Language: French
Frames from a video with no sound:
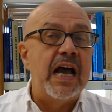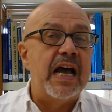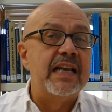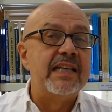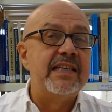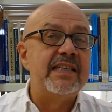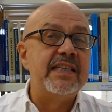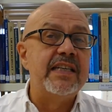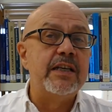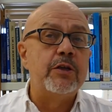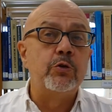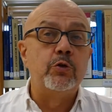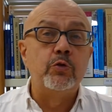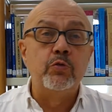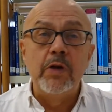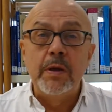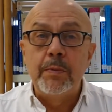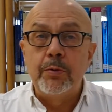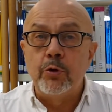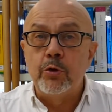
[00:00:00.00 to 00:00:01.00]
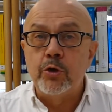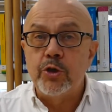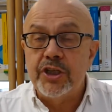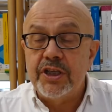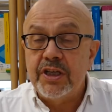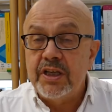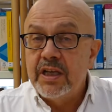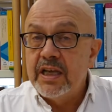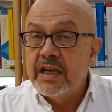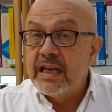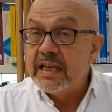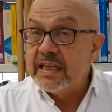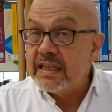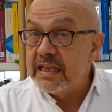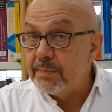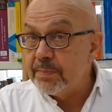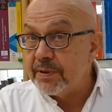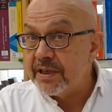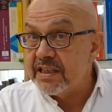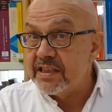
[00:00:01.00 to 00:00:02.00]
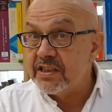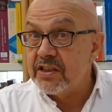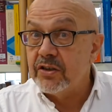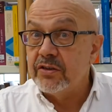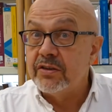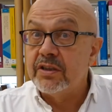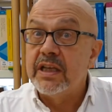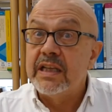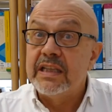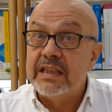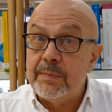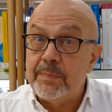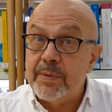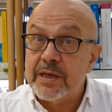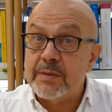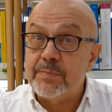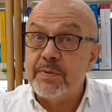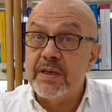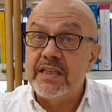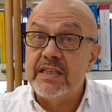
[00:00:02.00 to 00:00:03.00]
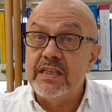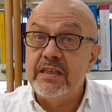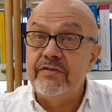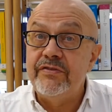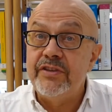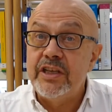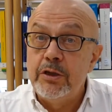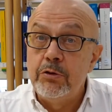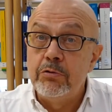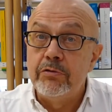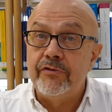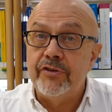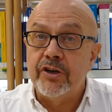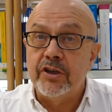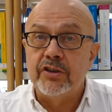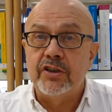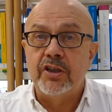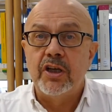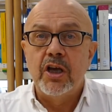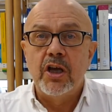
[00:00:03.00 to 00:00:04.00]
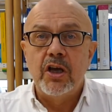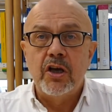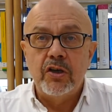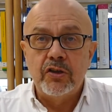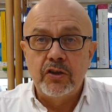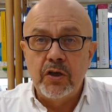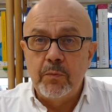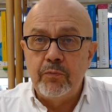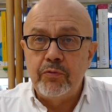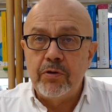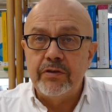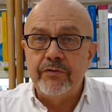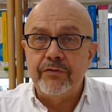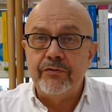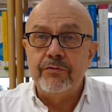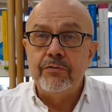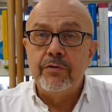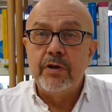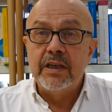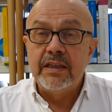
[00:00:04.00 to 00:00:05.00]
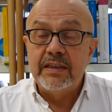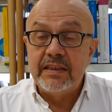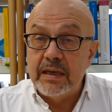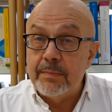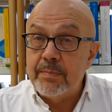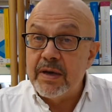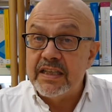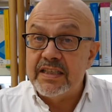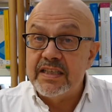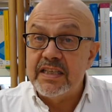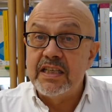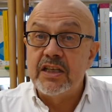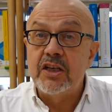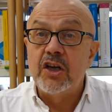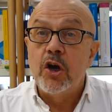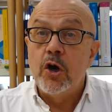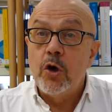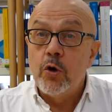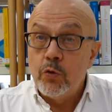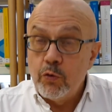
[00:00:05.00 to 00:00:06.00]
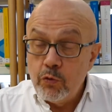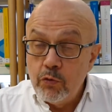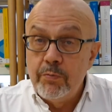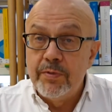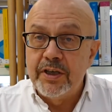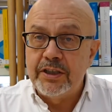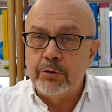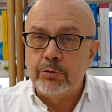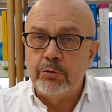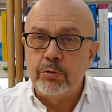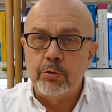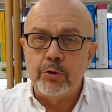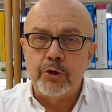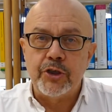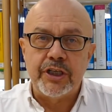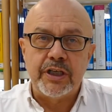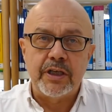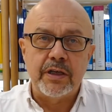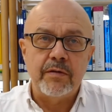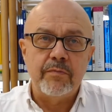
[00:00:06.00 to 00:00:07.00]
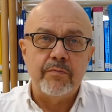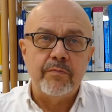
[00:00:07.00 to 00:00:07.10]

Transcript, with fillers: ainsi que tous les projets qui présentent des perspectives innovantes d'un point de vue thématique ou méthodologique.